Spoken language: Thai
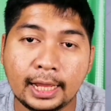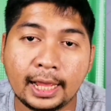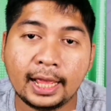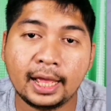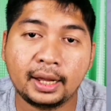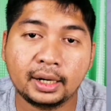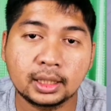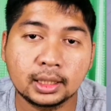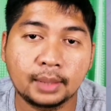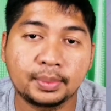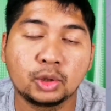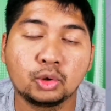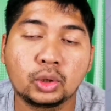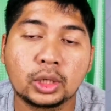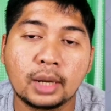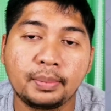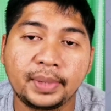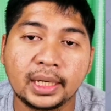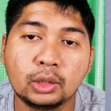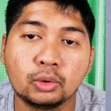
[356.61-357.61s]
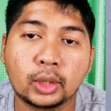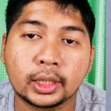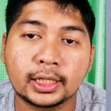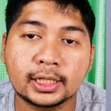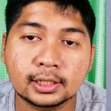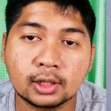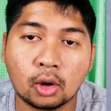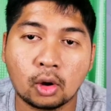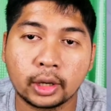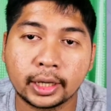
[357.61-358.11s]
และเรือบรรทุกเครื่องบินหน่วย
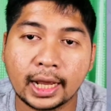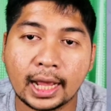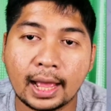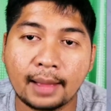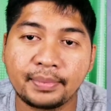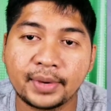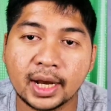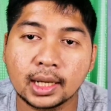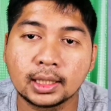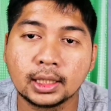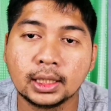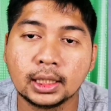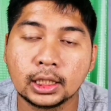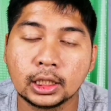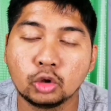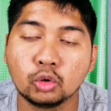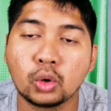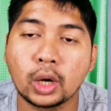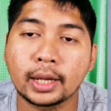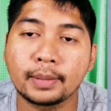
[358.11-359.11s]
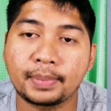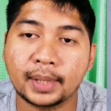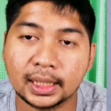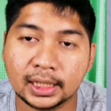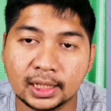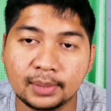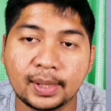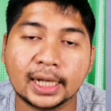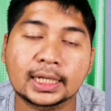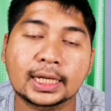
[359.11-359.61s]
ที่สองนะครับนั่นคือหน่วยป
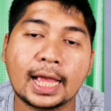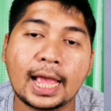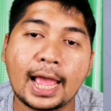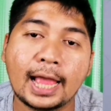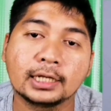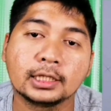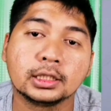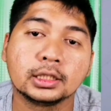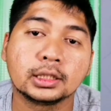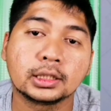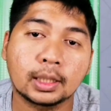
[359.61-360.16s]
ฏิบัติการ